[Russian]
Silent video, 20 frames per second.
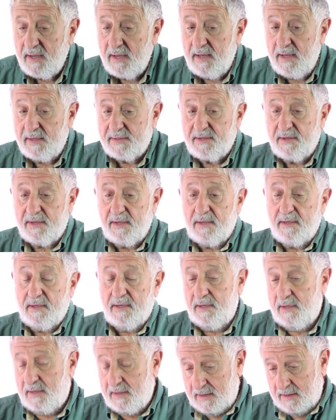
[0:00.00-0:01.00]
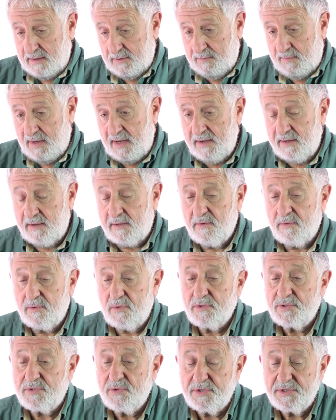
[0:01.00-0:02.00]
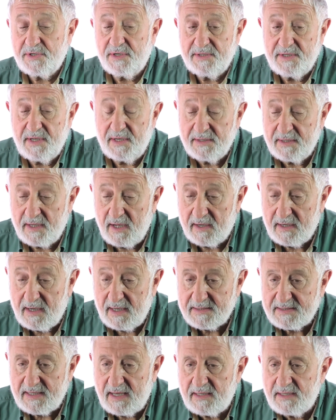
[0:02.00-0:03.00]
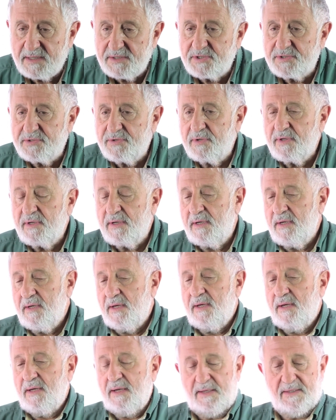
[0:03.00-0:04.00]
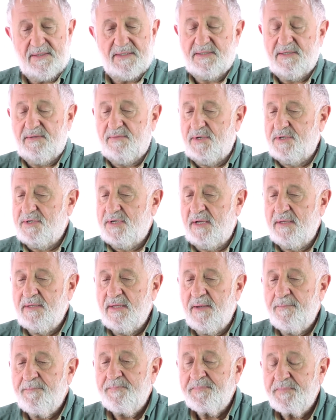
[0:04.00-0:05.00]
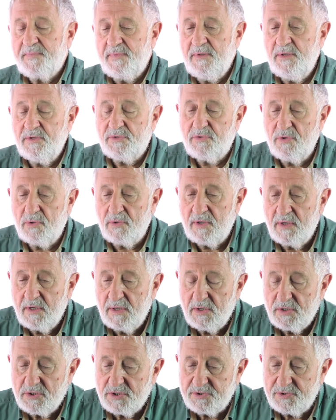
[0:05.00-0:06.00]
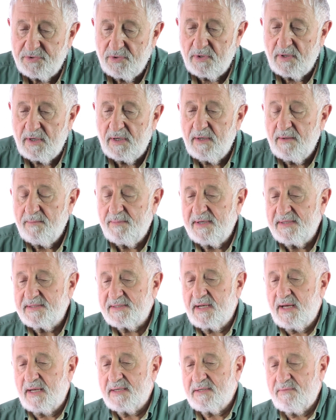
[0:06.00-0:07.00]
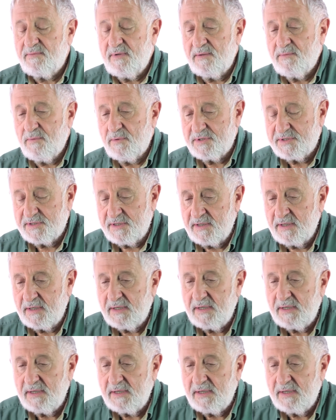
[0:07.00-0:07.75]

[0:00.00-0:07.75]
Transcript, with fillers: этого маленького кусочка ДНК, оказалось, что это совершенно не то, что предсказывали Уотсон и